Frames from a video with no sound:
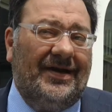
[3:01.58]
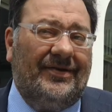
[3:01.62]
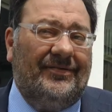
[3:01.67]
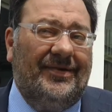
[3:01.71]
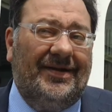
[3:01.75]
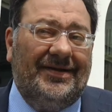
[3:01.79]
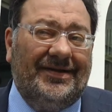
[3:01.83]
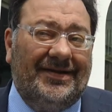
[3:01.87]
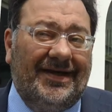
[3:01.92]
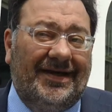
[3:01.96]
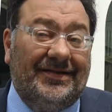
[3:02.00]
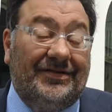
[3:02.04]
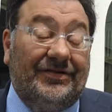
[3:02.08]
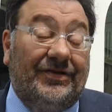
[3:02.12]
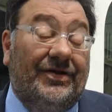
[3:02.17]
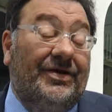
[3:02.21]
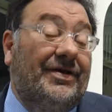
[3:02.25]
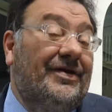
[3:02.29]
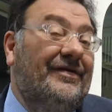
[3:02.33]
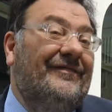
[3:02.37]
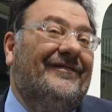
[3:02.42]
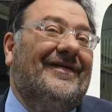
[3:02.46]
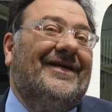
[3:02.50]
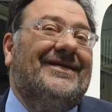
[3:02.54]
e quant'altro.
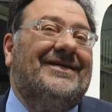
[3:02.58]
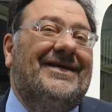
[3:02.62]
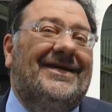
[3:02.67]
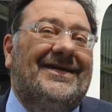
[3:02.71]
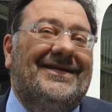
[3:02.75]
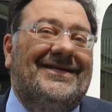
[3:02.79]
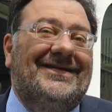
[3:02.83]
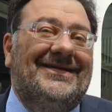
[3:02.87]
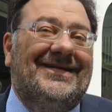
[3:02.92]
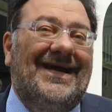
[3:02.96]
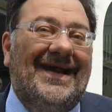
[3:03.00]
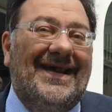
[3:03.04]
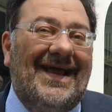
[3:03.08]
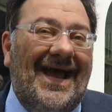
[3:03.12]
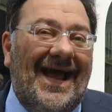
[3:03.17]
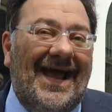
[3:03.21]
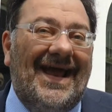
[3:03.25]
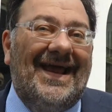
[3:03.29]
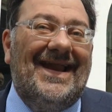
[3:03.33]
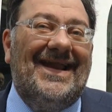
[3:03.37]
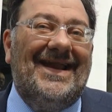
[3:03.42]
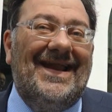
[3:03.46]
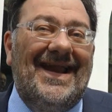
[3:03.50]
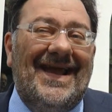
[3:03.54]
Fratelli d'Italia
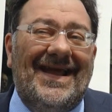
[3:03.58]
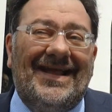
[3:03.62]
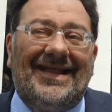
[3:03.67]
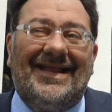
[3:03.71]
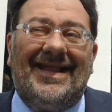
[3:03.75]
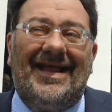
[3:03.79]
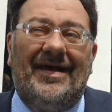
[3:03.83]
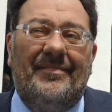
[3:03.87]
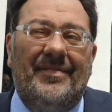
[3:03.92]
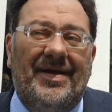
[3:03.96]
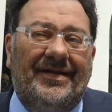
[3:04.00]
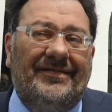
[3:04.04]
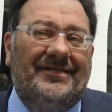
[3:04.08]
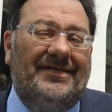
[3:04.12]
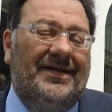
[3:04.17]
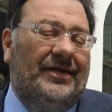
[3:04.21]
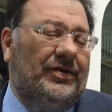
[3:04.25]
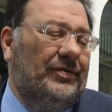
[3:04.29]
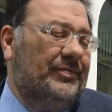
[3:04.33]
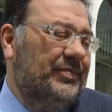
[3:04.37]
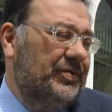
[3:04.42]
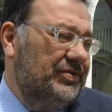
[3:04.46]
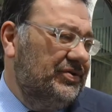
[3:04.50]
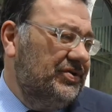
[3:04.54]
è nettamente
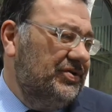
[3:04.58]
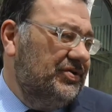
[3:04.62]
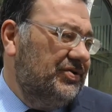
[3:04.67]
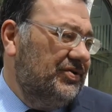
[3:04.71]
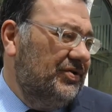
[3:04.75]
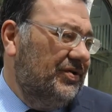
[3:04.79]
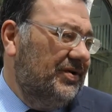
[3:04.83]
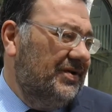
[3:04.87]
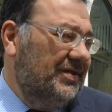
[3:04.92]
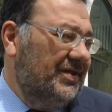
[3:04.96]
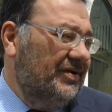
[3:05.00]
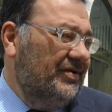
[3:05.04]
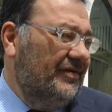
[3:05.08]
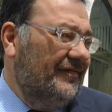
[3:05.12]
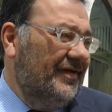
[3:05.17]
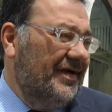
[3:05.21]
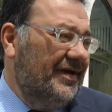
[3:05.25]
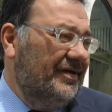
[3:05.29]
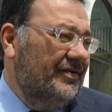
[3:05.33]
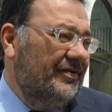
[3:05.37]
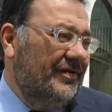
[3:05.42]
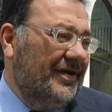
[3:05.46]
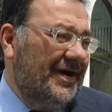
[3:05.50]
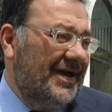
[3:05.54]
all'opposizione del
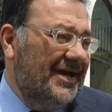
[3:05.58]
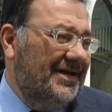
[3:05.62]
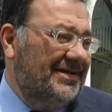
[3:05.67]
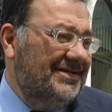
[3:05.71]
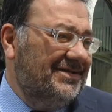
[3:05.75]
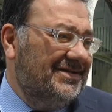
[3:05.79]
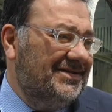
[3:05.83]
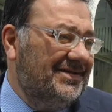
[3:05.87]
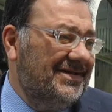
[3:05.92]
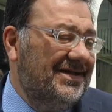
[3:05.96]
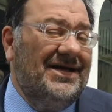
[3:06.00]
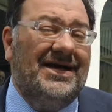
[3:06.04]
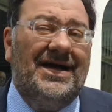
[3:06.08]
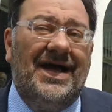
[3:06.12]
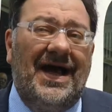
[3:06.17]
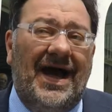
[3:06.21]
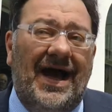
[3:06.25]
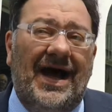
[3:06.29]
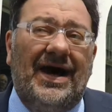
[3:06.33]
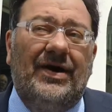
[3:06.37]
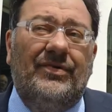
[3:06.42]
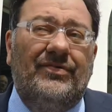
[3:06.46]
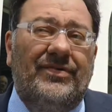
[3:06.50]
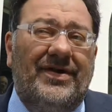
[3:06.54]
governo Renzi,
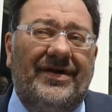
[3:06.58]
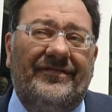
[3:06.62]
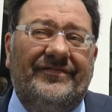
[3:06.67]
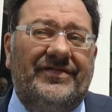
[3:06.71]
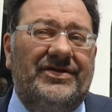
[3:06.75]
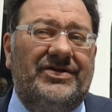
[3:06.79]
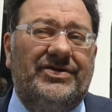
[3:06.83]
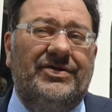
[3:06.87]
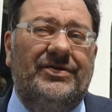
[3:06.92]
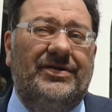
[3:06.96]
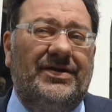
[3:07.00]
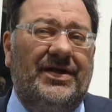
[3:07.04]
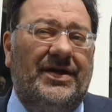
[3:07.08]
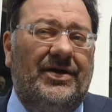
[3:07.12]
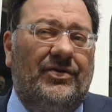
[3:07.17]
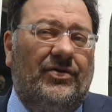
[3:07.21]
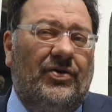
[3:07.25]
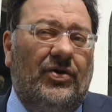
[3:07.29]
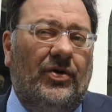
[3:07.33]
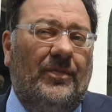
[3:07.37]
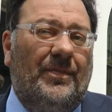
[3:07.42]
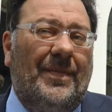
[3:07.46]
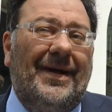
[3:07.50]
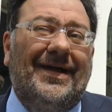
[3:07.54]
ha una visione
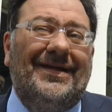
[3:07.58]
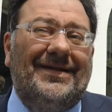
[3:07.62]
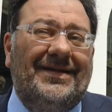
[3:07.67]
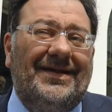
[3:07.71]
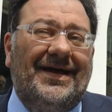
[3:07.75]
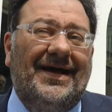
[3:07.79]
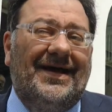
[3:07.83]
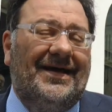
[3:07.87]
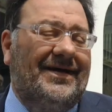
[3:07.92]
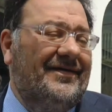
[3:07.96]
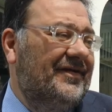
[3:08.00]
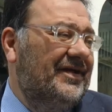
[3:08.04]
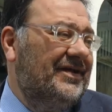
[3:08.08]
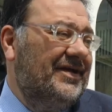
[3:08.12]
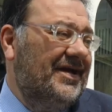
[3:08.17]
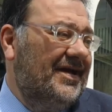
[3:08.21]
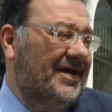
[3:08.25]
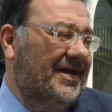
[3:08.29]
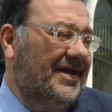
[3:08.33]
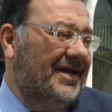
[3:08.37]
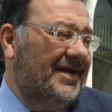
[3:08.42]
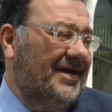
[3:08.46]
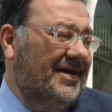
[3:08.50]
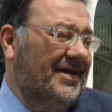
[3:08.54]
dell'Europa da
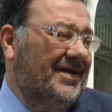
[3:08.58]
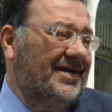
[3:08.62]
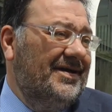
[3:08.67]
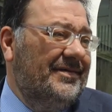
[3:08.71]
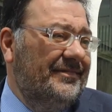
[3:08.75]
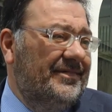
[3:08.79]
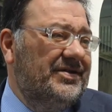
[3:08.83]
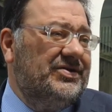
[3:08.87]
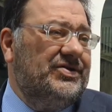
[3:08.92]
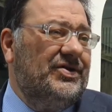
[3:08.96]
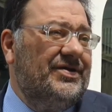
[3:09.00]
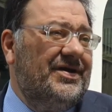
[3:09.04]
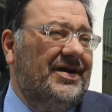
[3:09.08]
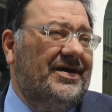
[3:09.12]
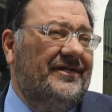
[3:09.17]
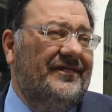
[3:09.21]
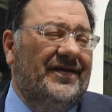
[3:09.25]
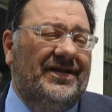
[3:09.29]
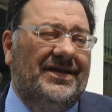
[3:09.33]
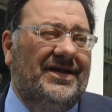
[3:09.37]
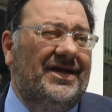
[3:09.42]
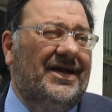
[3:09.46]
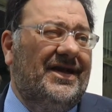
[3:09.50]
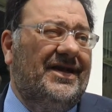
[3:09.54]
rivedere, bisogna
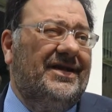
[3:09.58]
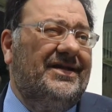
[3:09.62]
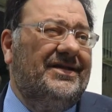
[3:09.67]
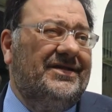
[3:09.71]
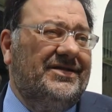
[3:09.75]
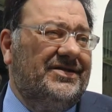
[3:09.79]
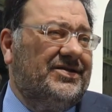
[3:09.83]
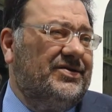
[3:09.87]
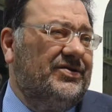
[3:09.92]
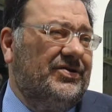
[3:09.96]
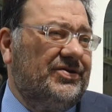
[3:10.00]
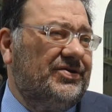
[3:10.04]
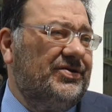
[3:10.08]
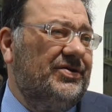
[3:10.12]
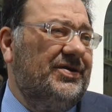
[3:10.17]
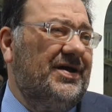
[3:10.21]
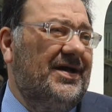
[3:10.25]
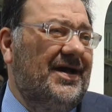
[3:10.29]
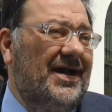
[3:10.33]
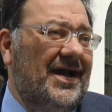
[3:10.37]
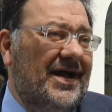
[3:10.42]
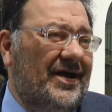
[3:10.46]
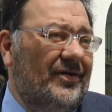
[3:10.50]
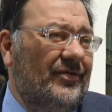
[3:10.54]
rivedere il discorso
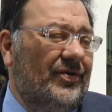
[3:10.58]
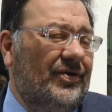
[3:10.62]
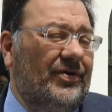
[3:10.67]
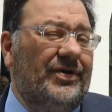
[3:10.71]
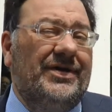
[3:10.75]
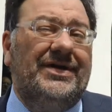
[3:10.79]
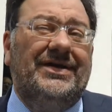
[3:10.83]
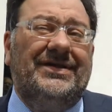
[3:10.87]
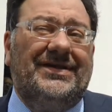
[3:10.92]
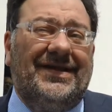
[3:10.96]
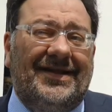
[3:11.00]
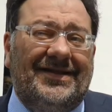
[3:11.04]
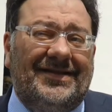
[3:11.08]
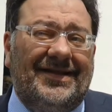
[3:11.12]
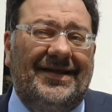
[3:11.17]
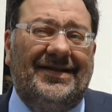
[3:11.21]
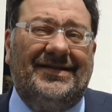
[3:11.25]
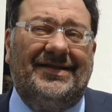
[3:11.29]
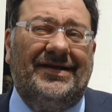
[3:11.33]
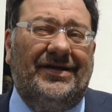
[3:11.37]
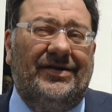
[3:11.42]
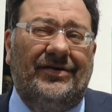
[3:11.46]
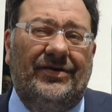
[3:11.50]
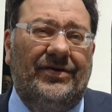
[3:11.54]
dell'euro, i
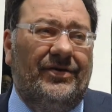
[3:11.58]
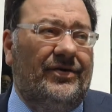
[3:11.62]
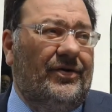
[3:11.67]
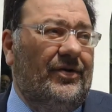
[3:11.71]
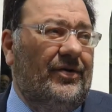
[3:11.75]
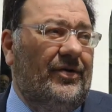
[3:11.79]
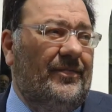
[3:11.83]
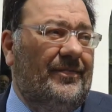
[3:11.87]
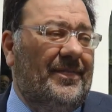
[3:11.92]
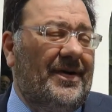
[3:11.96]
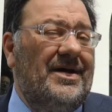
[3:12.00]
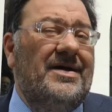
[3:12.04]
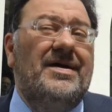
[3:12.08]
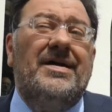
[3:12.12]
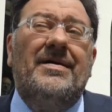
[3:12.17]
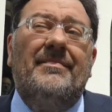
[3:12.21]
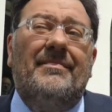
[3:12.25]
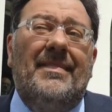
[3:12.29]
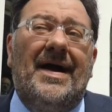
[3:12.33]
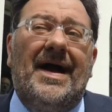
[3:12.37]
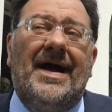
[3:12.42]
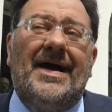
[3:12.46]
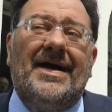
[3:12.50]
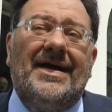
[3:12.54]
trattati con l'Europa,
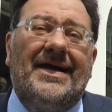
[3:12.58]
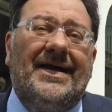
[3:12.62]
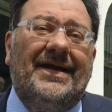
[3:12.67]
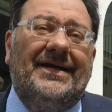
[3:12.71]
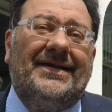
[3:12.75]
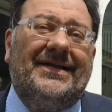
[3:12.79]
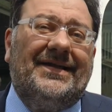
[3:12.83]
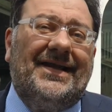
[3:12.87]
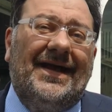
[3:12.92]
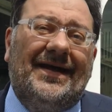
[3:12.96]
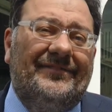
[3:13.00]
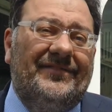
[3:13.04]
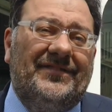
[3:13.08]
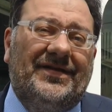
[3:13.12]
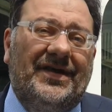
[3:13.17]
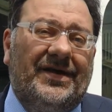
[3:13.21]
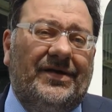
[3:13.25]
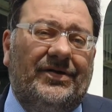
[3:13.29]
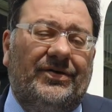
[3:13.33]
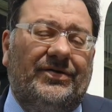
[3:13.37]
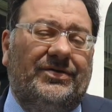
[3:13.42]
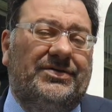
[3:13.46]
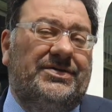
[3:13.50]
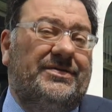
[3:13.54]
ma anche tante
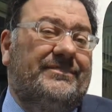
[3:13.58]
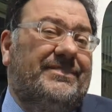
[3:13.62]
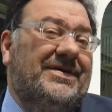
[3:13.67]
cose.